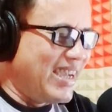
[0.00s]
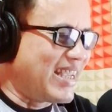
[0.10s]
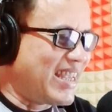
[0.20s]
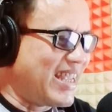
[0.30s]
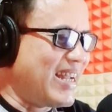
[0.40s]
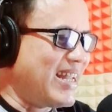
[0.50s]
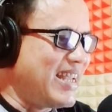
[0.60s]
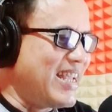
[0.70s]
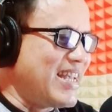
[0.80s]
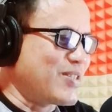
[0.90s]
Oke ya.
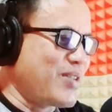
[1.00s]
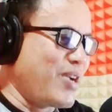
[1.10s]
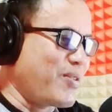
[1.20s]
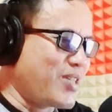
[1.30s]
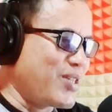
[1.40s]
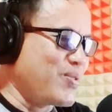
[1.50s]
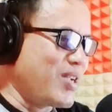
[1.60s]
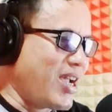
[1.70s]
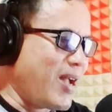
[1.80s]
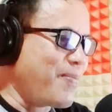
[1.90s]
Sudah ikutan
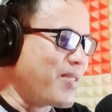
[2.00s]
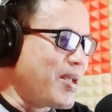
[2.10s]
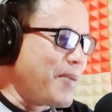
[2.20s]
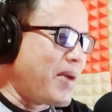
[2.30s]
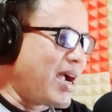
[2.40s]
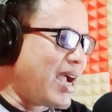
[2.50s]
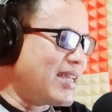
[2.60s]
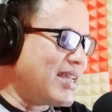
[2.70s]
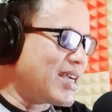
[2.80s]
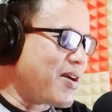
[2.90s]
juga. Mang
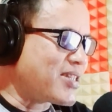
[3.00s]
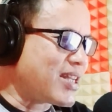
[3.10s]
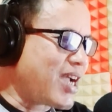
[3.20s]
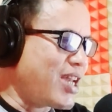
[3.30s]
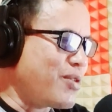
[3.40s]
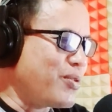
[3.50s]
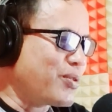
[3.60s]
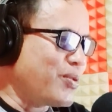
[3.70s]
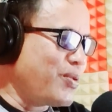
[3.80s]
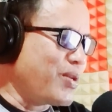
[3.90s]
Adi di kawasan
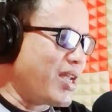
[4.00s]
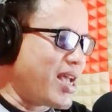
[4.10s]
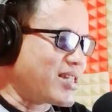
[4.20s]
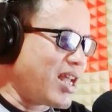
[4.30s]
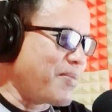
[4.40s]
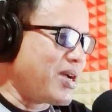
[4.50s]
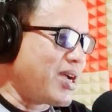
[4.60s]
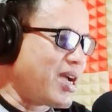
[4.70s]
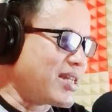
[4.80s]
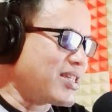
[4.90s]
Kaliuntu ya.
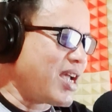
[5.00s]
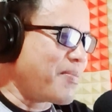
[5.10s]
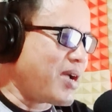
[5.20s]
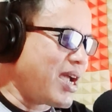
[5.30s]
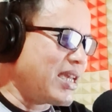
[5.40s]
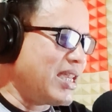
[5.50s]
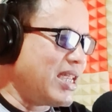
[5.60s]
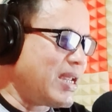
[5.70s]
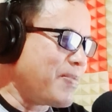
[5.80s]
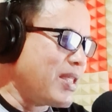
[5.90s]
Selamat siang Mang
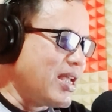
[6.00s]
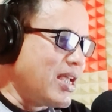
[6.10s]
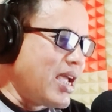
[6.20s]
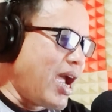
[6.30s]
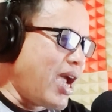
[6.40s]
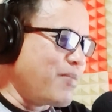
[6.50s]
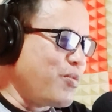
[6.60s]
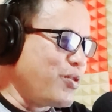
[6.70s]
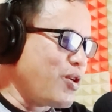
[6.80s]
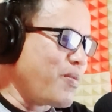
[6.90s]
Adi. Nah,
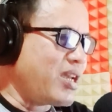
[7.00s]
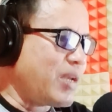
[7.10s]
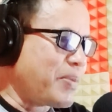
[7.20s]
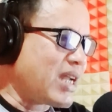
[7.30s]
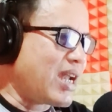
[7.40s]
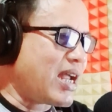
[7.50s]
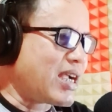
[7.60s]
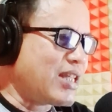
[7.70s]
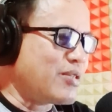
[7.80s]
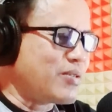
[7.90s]
Ibu Nyoman di
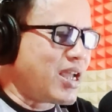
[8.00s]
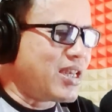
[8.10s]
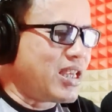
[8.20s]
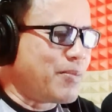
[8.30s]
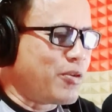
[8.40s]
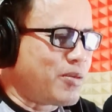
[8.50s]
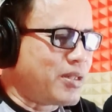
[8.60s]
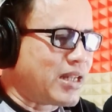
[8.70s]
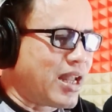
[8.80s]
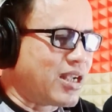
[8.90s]
petanakan juga nih. Ibu
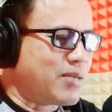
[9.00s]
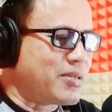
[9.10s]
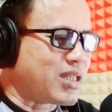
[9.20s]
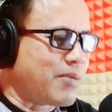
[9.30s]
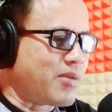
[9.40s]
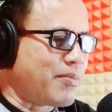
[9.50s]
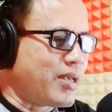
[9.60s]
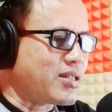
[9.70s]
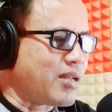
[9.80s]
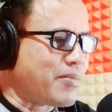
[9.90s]
Nyoman terlagi bersama
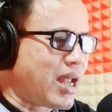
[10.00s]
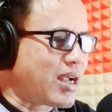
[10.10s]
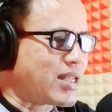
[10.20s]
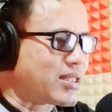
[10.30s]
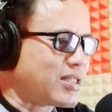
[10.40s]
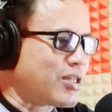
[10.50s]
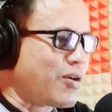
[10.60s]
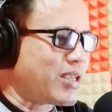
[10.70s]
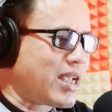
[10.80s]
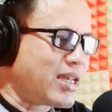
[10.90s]
Master Belakas
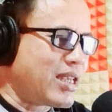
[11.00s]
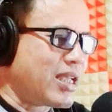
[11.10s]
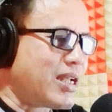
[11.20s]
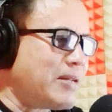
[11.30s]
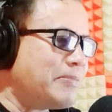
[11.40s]
Kecongnya nih ya.